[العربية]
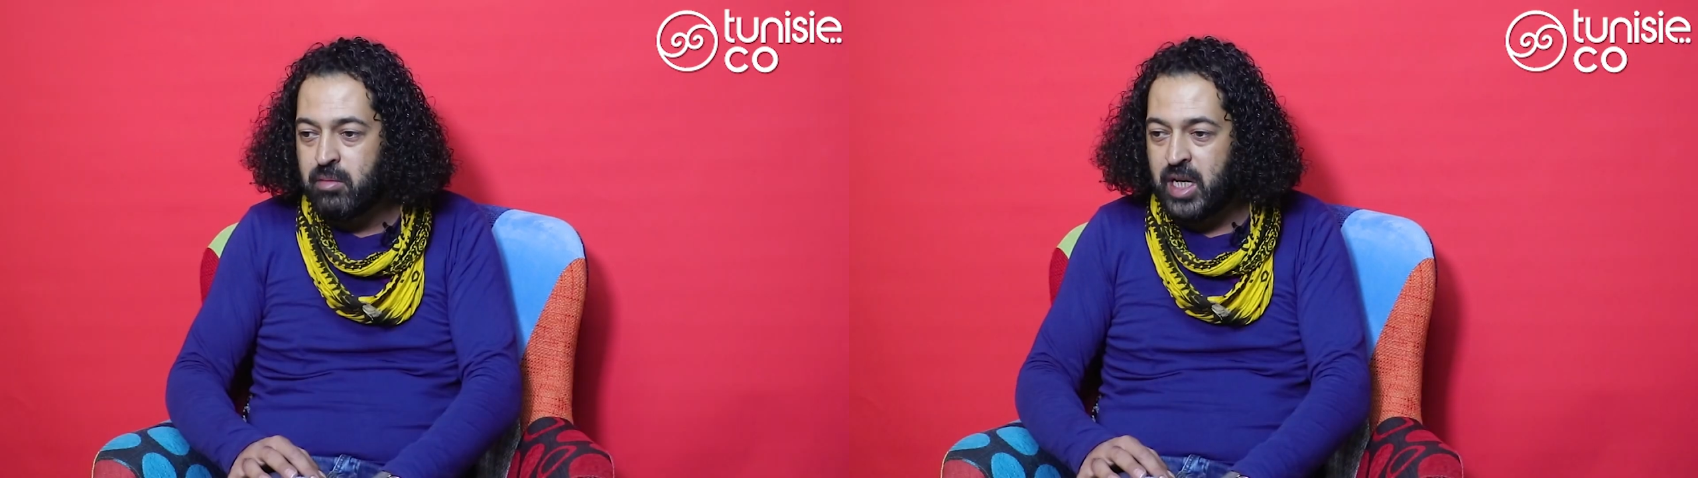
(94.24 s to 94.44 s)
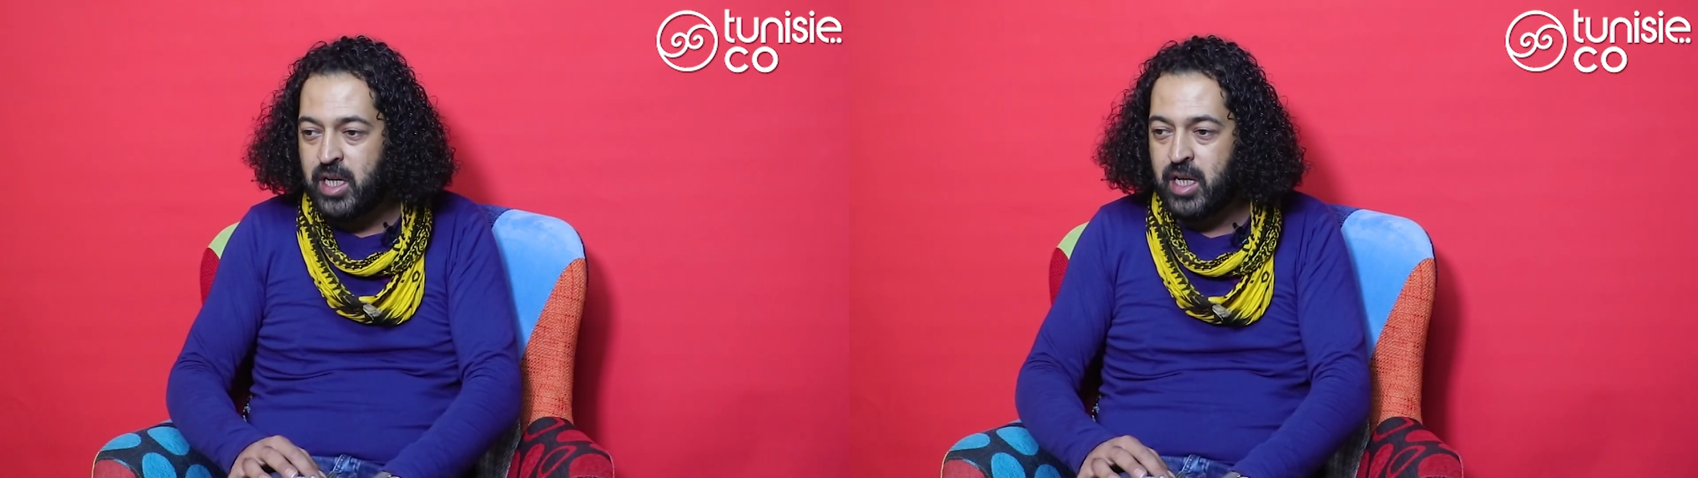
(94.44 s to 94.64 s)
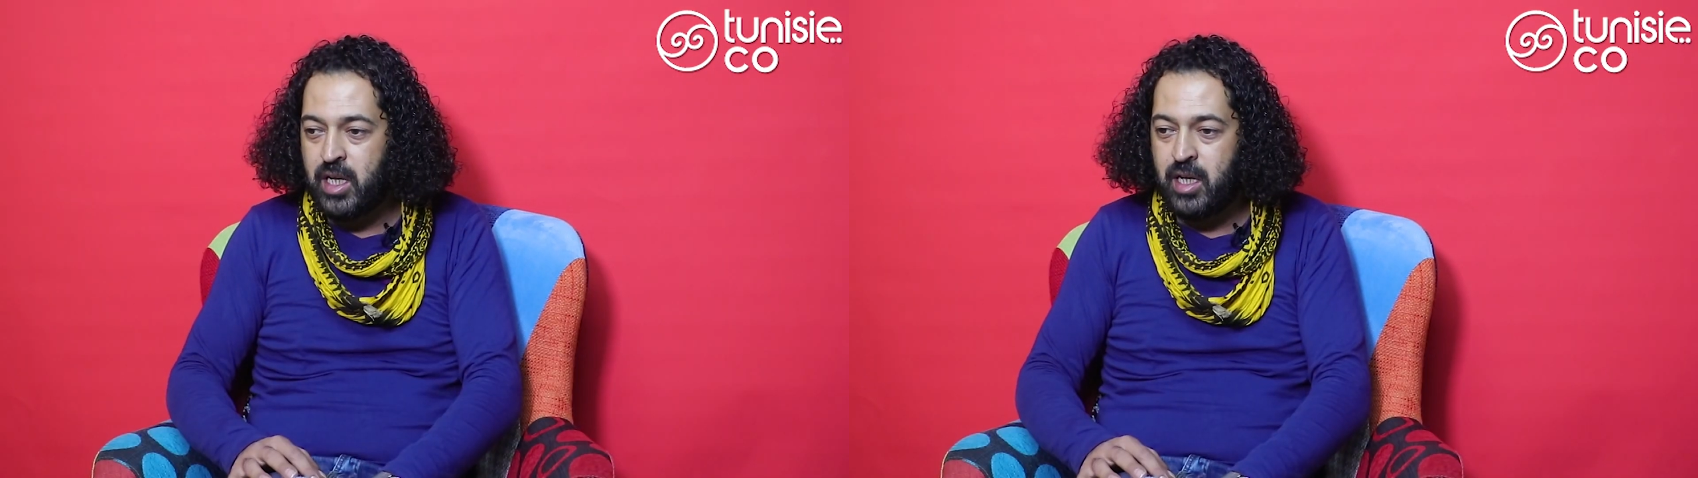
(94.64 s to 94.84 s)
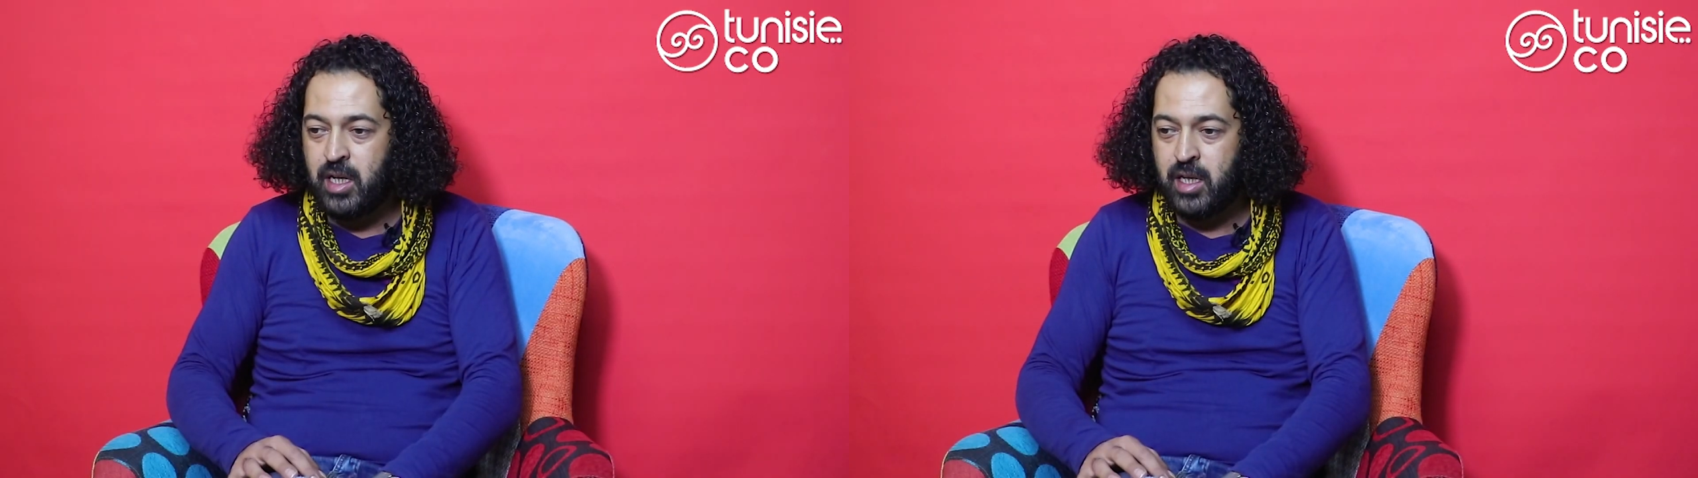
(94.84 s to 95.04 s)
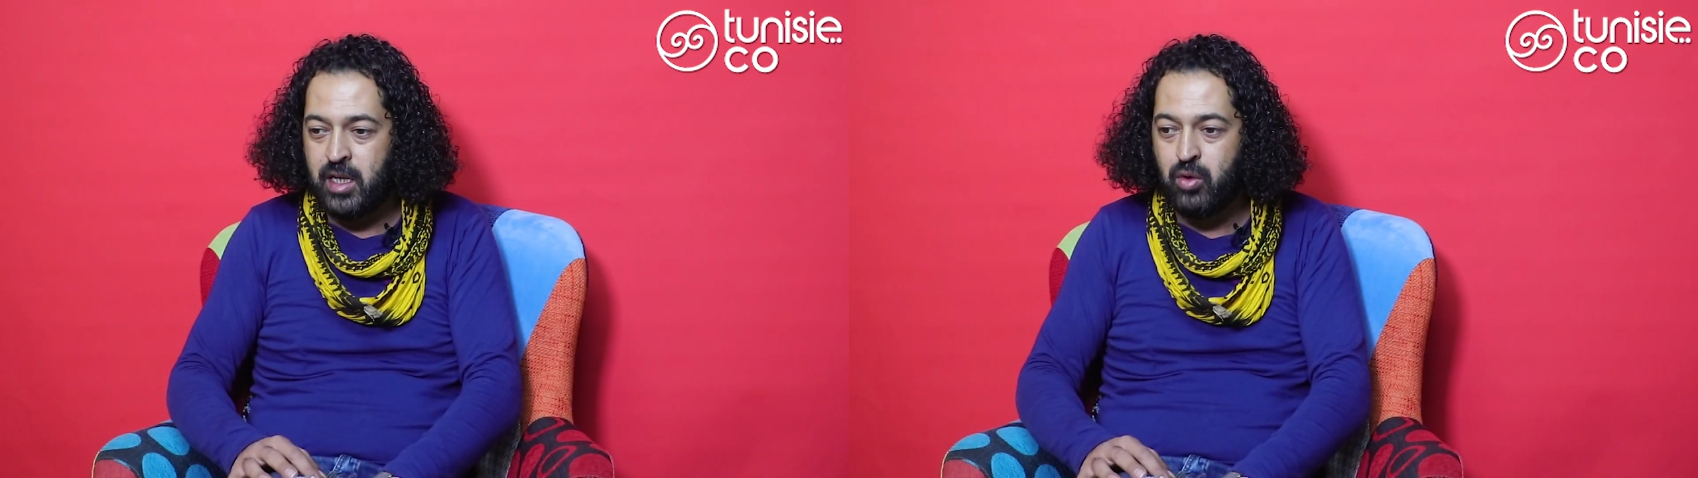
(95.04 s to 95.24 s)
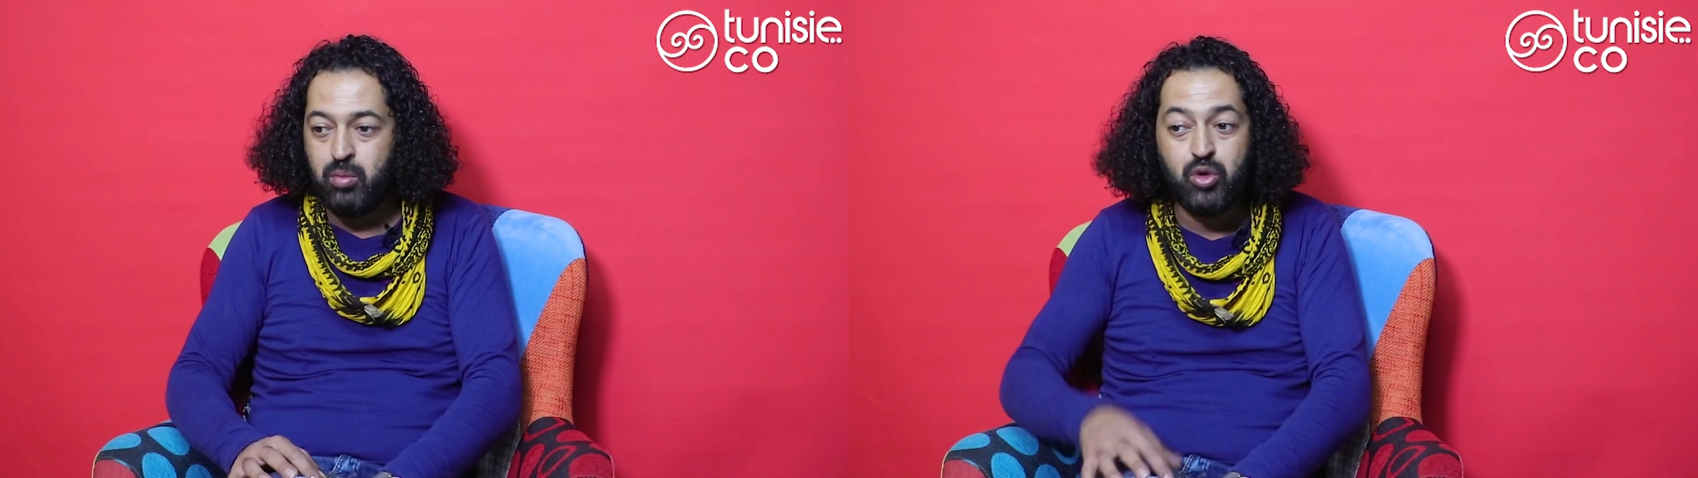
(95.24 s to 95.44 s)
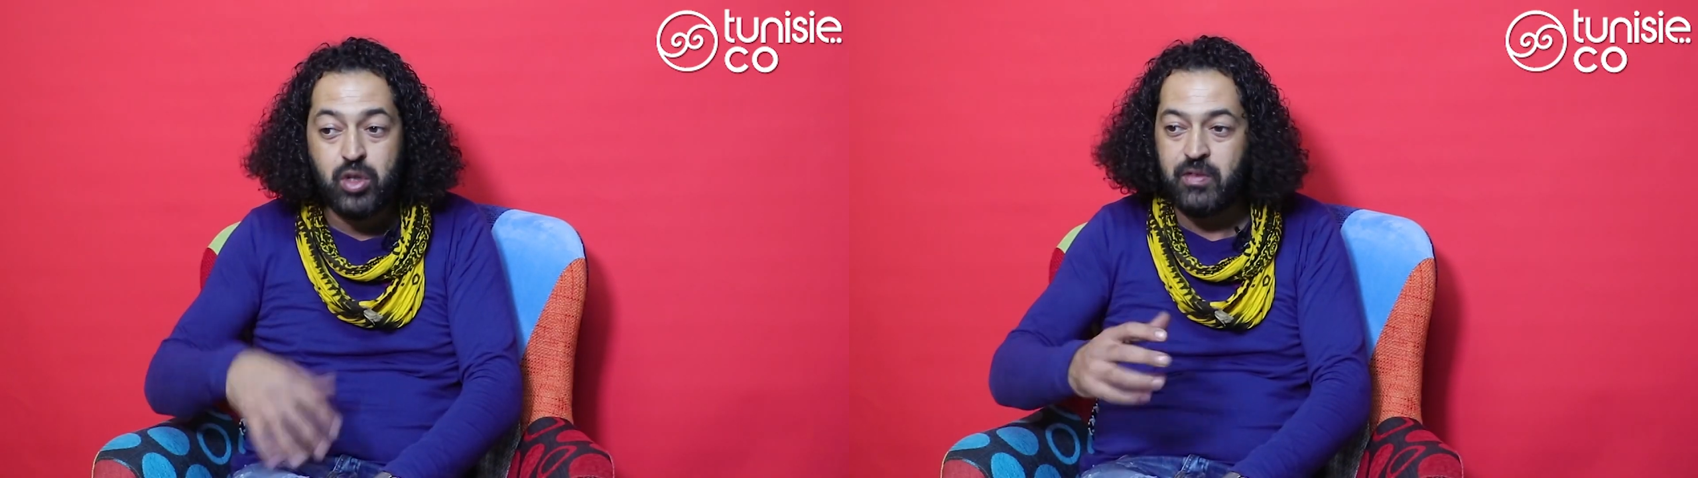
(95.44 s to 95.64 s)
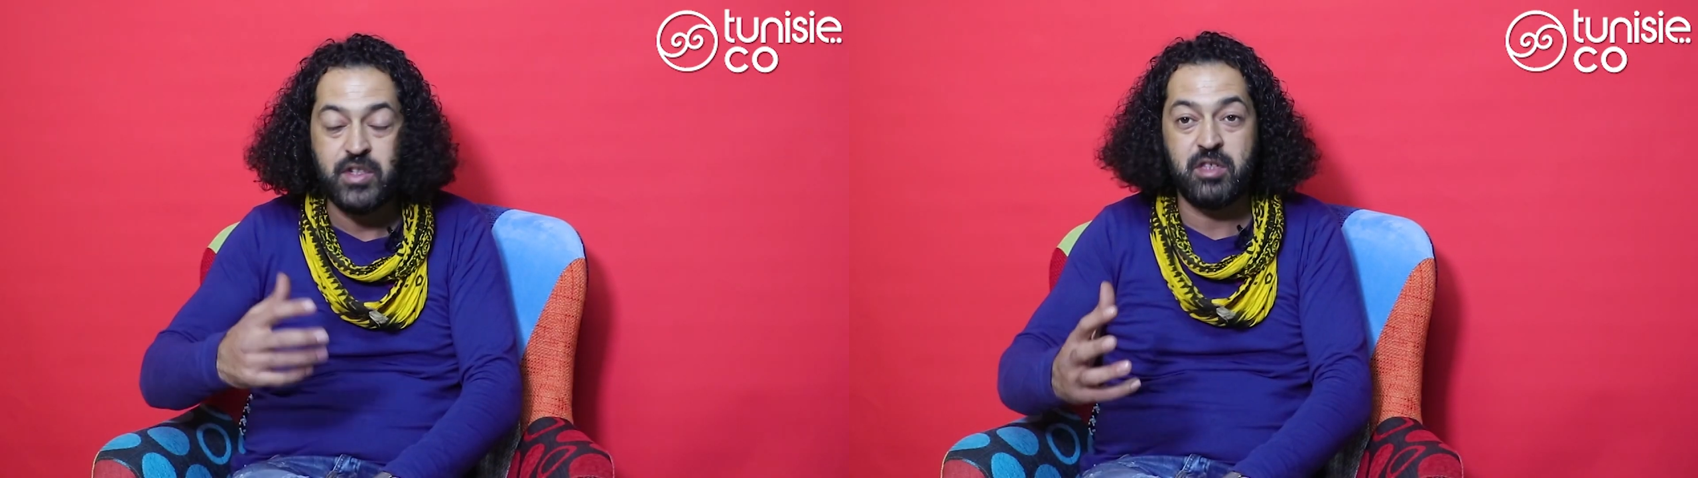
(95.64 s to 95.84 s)
معناها
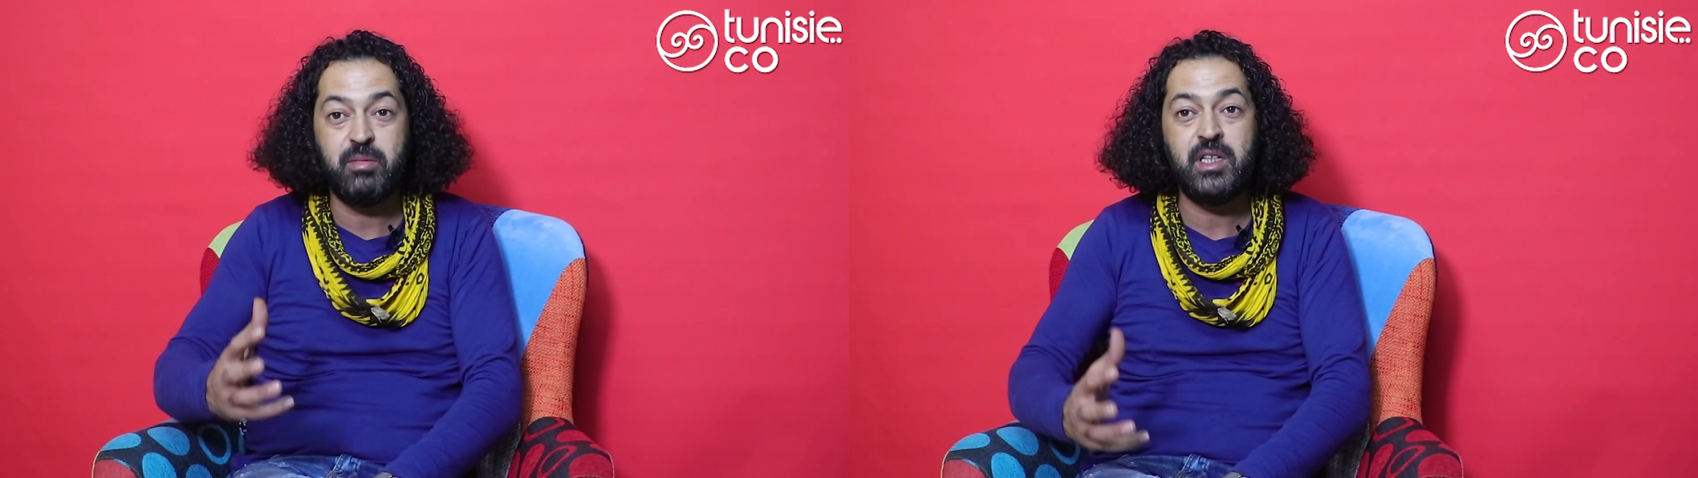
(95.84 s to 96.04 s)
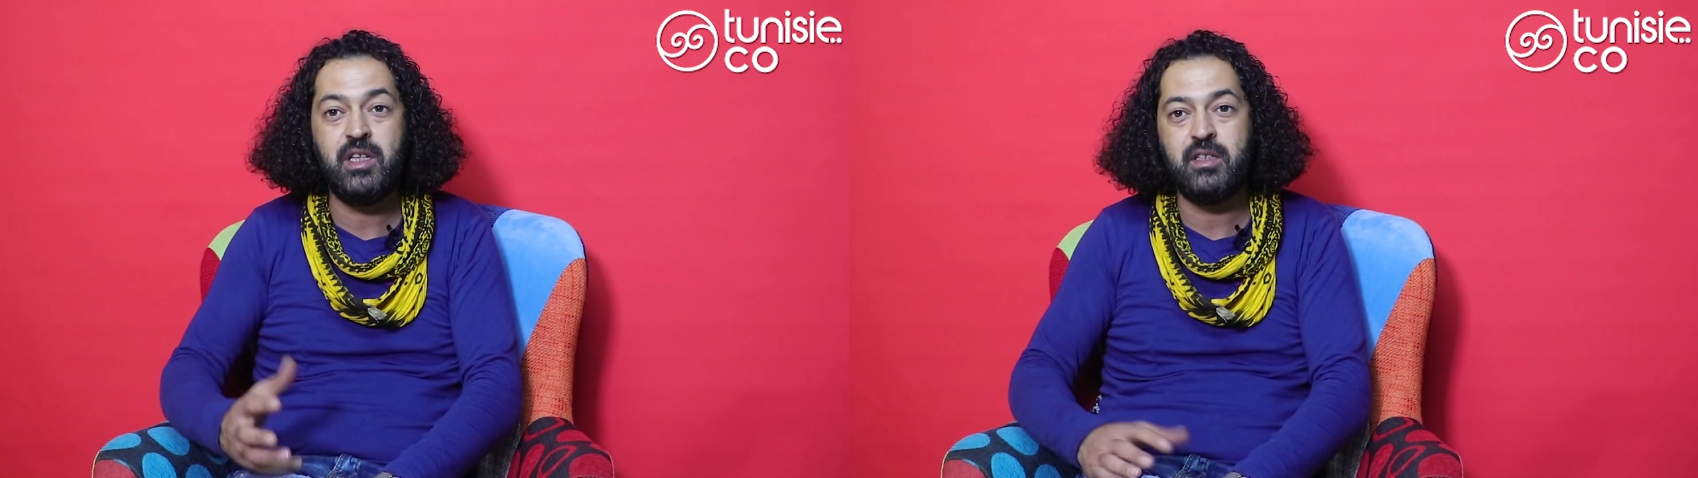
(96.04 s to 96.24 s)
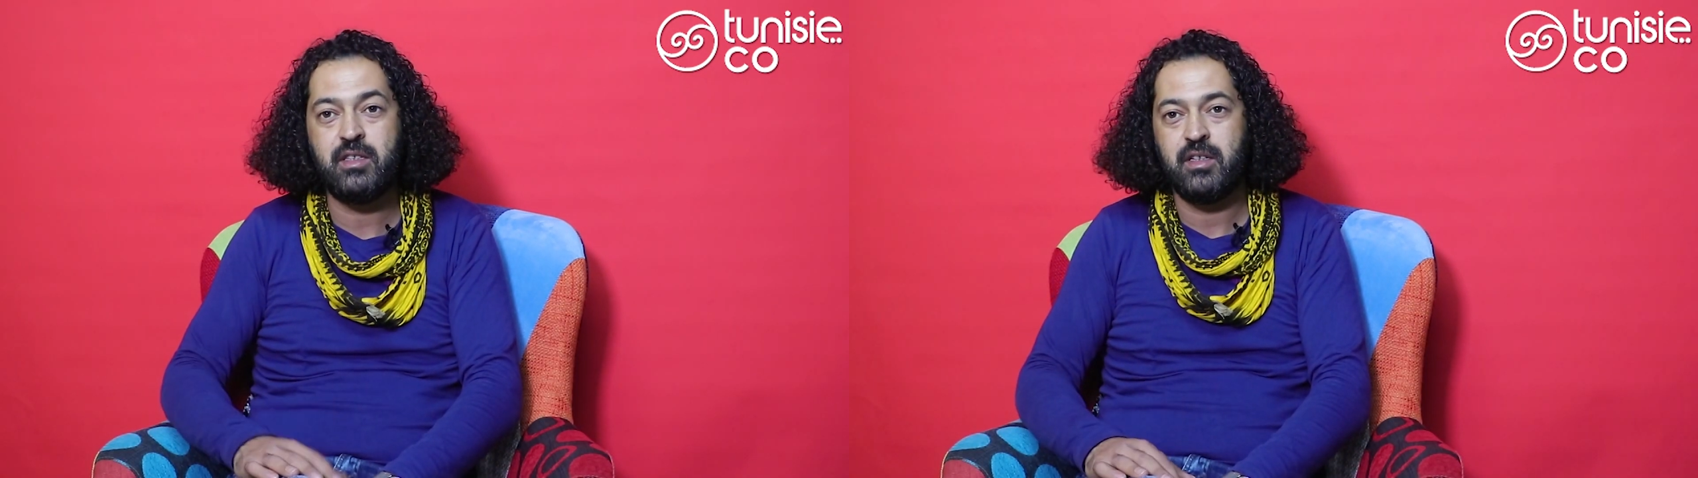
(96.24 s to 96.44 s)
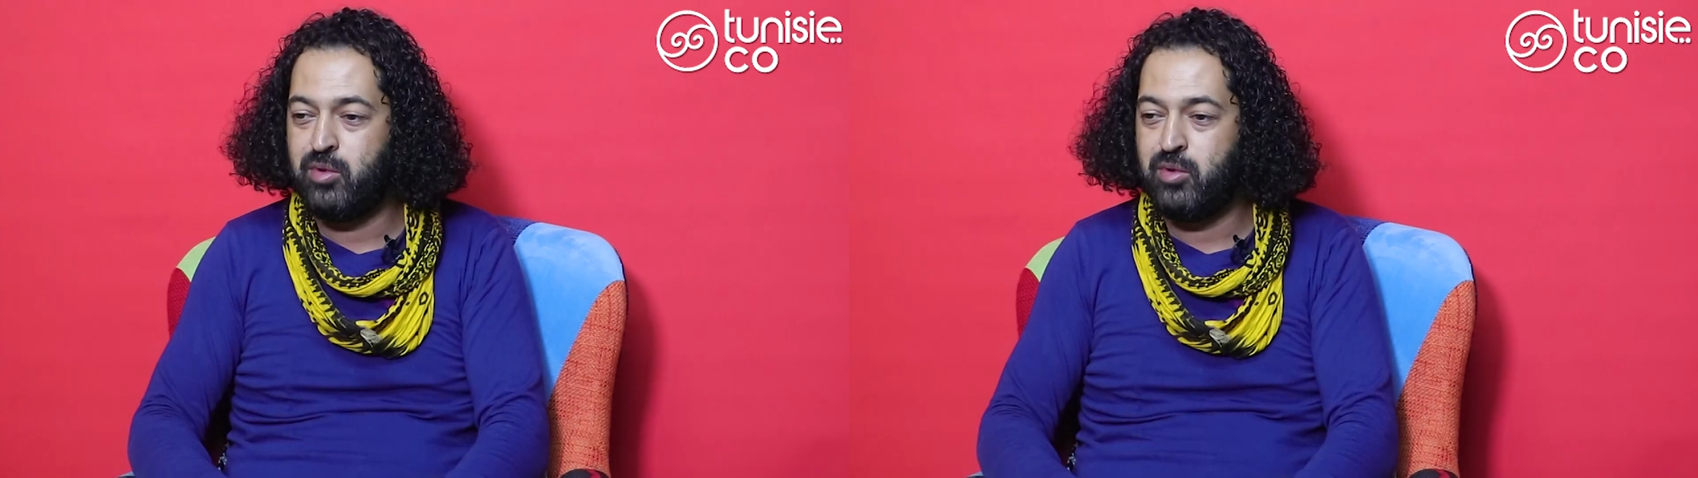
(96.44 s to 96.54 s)
الامور كيفاش تبدلت